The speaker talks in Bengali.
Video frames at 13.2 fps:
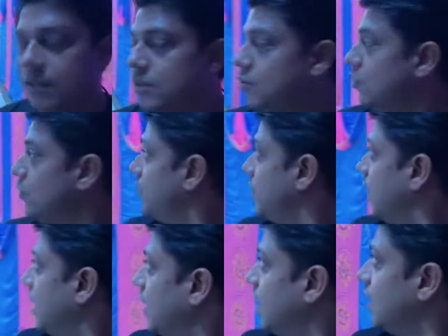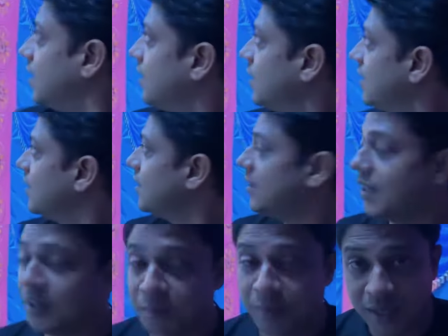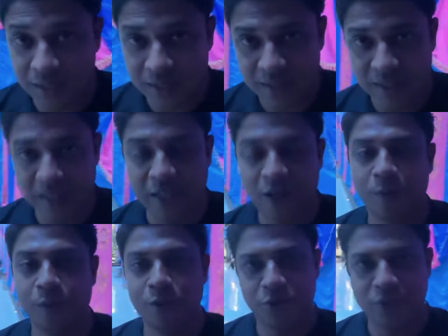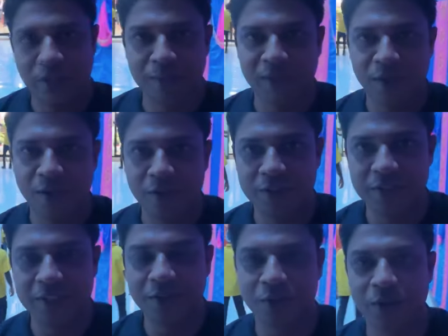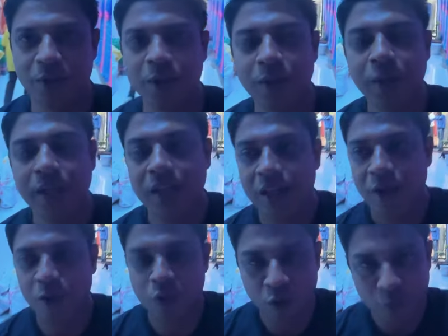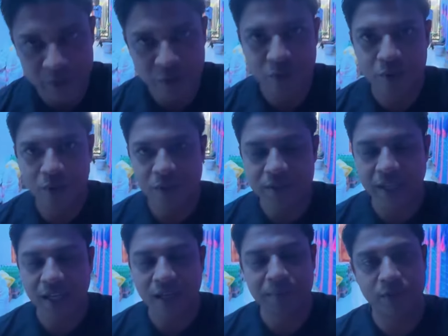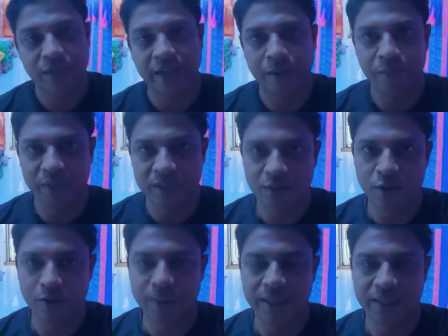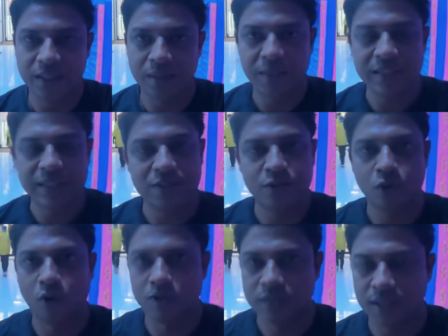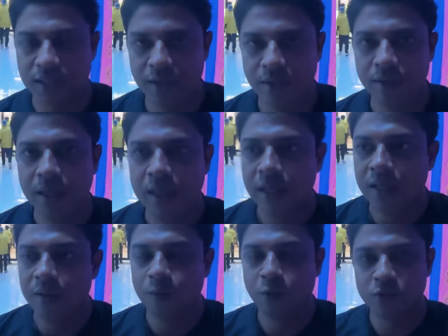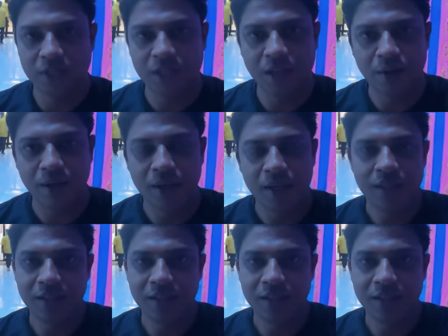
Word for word: সুফিয়ানা দরবারে অবশ্যই একবার করে ভিজিট করো খুবই সুন্দর জায়গা ভেতরে অ্যাম্বিয়েন্স তো তোমরা দেখতে পেলে জাস্ট অসাধারণ বসে খাওয়ার